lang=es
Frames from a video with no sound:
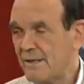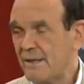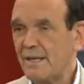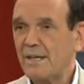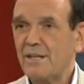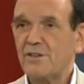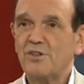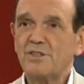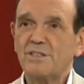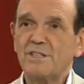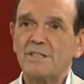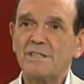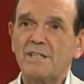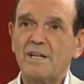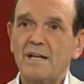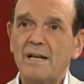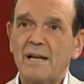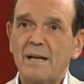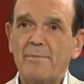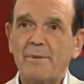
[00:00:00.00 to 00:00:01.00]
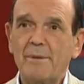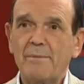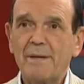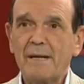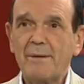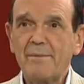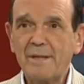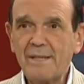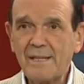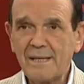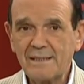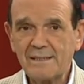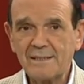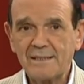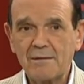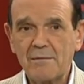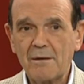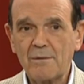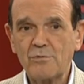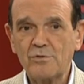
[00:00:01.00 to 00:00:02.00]
Entonces, las primeras medidas
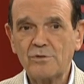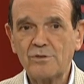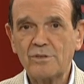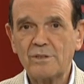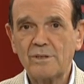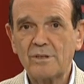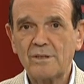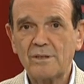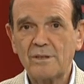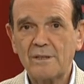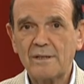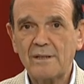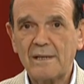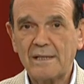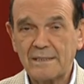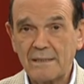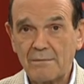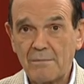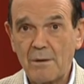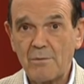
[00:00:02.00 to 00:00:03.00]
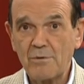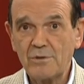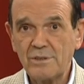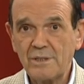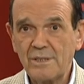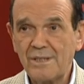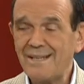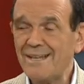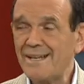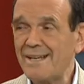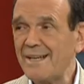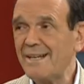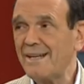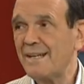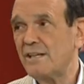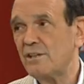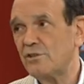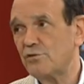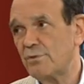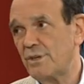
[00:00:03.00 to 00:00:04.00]
llamamos, las llamamos higiene
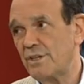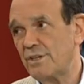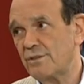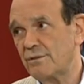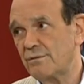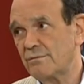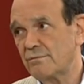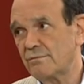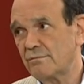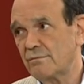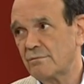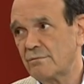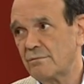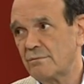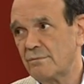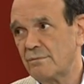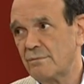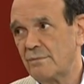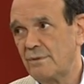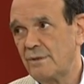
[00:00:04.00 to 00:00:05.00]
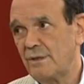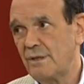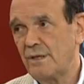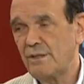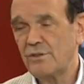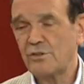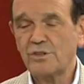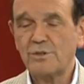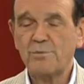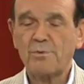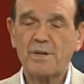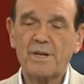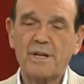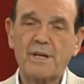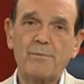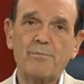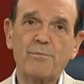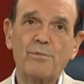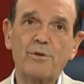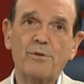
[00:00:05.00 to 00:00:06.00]
del sueño. Entonces, por
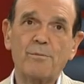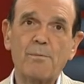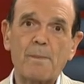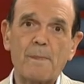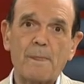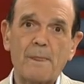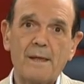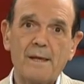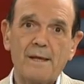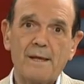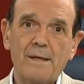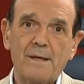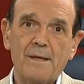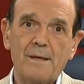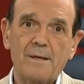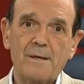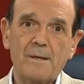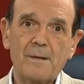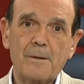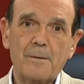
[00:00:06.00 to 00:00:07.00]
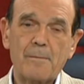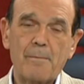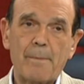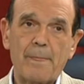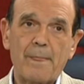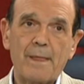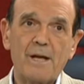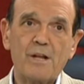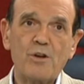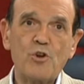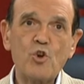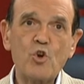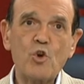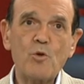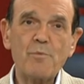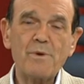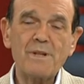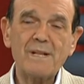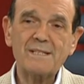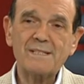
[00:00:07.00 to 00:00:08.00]
ejemplo, eh, no
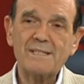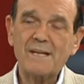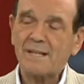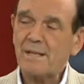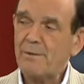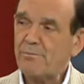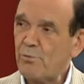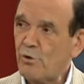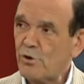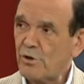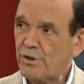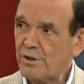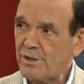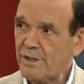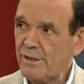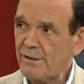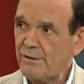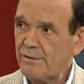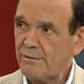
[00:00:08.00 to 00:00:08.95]
conviene hacer deporte